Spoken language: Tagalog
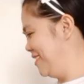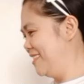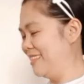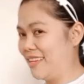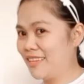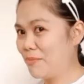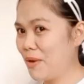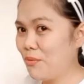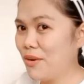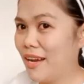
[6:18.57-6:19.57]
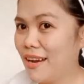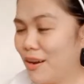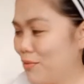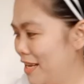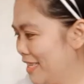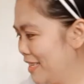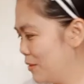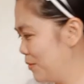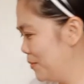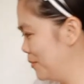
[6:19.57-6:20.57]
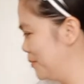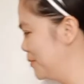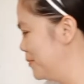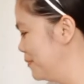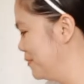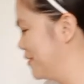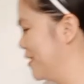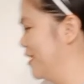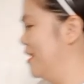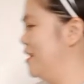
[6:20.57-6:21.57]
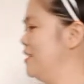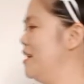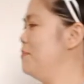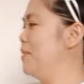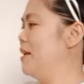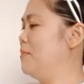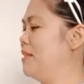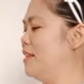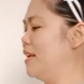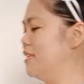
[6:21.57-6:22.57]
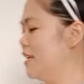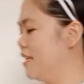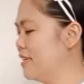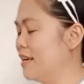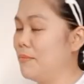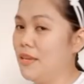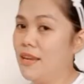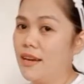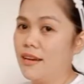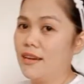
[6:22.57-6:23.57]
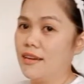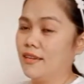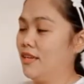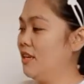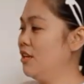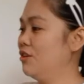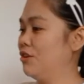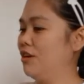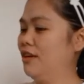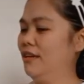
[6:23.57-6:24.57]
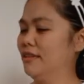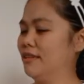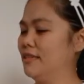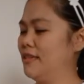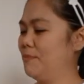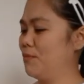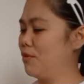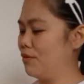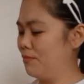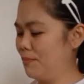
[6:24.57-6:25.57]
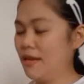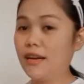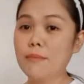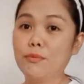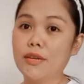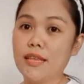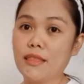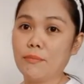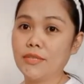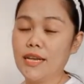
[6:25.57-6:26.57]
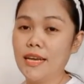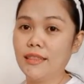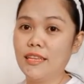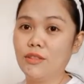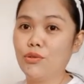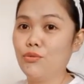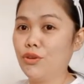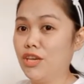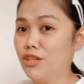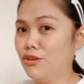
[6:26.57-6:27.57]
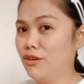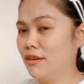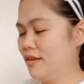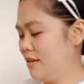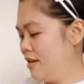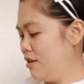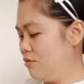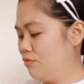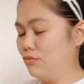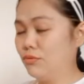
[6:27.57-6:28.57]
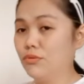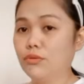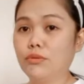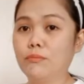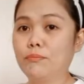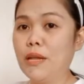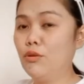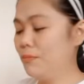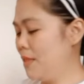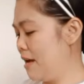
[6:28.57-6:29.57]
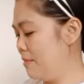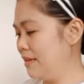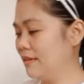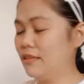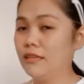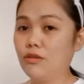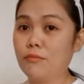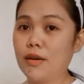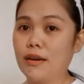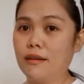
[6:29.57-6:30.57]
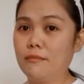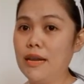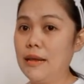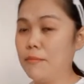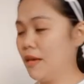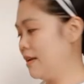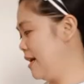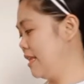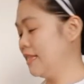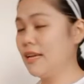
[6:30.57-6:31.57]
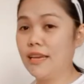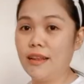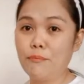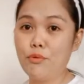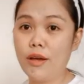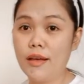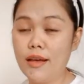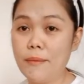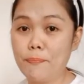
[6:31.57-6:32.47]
Saan ka pa? Wala kang kawala dito. At syempre, binilhan na rin kami ng inner. Kasi po, pinaka-importante po sa lahat dito yung inner. Yung panloob namin kasi sobrang malamig. Kahit ganyan na po ka